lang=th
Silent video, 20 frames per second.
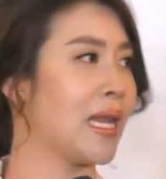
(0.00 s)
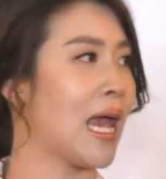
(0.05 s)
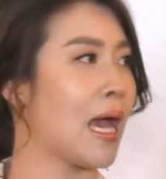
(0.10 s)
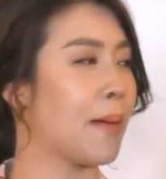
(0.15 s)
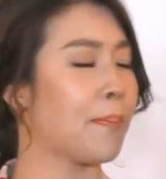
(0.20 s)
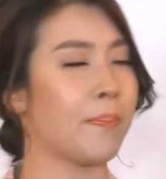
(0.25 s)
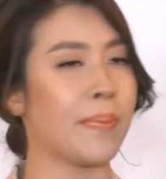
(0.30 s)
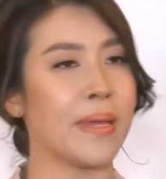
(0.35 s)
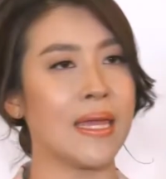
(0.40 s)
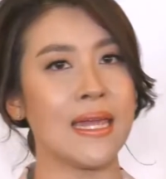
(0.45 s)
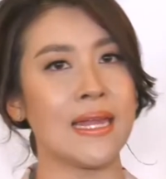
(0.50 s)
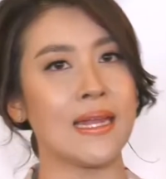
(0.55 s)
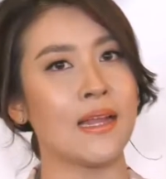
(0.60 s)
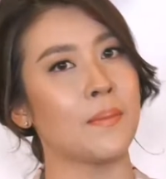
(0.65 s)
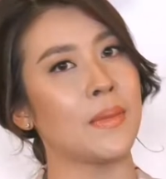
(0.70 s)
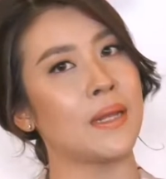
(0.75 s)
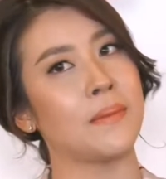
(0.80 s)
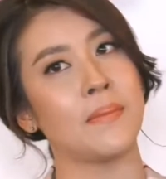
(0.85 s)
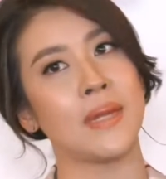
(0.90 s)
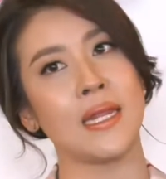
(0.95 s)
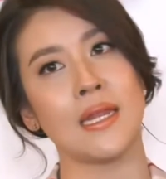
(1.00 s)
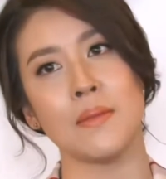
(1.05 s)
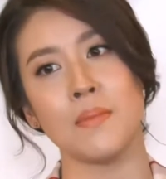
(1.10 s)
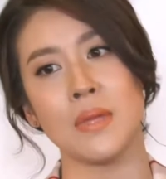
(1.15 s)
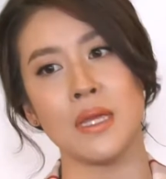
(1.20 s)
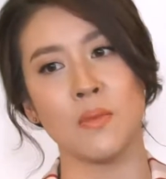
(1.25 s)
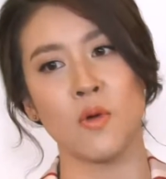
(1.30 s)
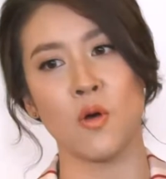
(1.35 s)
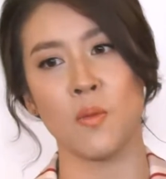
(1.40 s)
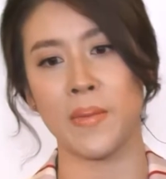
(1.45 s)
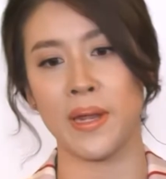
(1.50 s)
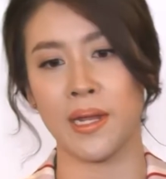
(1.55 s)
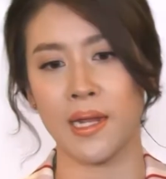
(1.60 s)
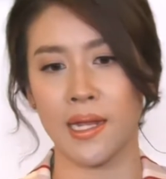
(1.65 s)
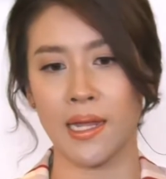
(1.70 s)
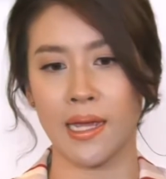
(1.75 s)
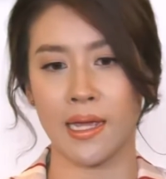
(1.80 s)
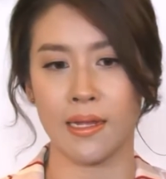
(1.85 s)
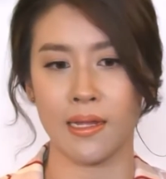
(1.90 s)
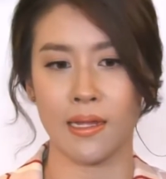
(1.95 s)
มันแฮปปี้แล้วมันไม่ได้มีโมเมน
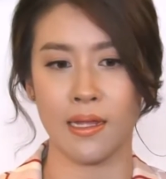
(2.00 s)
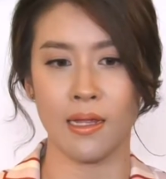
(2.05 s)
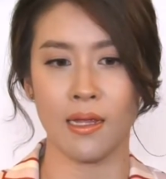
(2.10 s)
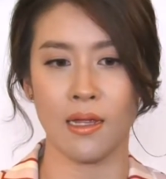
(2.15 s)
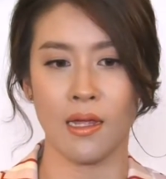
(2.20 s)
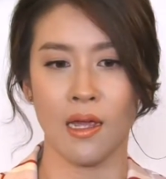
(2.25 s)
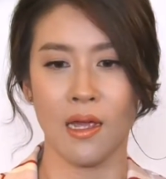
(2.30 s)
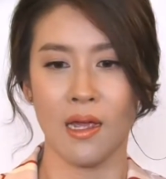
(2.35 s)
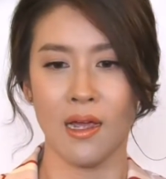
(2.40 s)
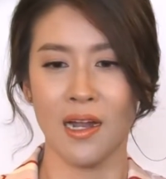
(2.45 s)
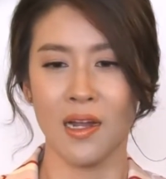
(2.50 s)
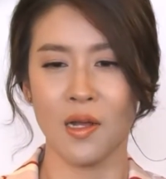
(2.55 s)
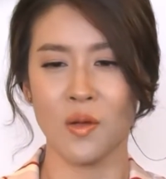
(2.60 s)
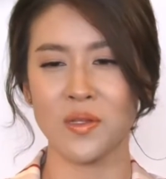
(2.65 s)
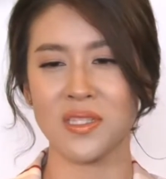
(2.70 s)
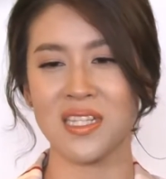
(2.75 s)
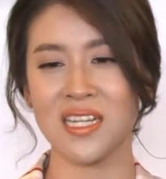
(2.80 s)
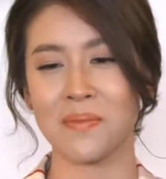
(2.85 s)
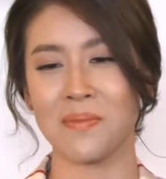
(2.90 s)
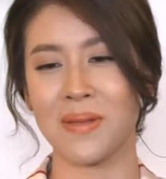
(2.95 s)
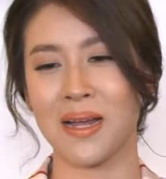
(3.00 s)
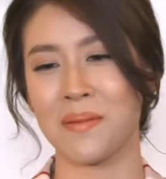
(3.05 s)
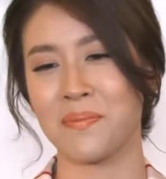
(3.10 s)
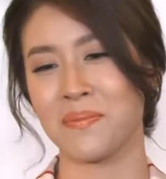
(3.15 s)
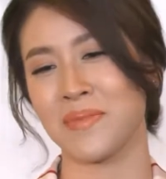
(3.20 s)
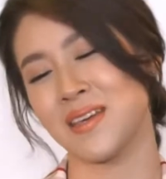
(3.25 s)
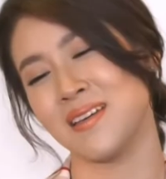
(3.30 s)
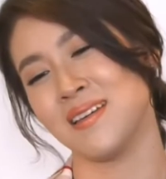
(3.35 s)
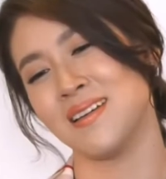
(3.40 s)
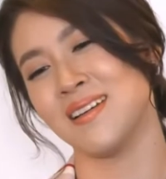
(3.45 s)
ต์อะไรที่รู้สึกแบบ